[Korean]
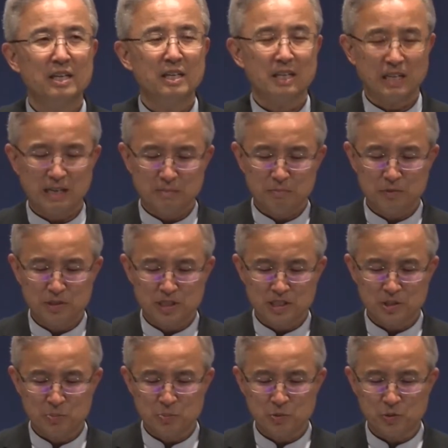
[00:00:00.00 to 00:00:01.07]

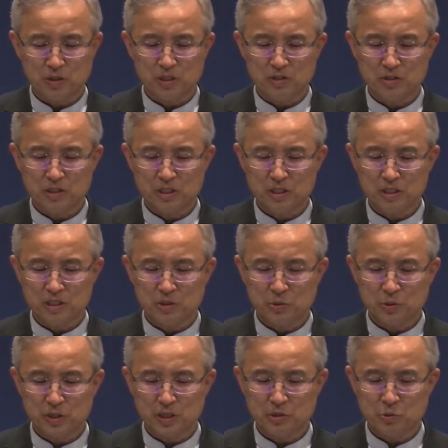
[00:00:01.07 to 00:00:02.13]
감사하십시오. 이것이
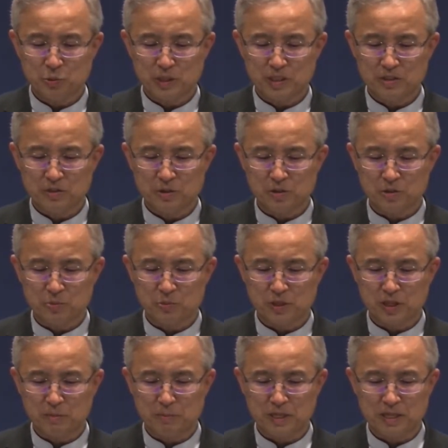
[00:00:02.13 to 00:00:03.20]
그리스도 예수 안에서
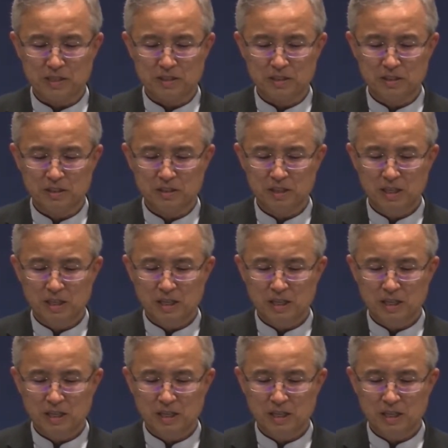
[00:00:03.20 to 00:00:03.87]
여러분에게 바라시는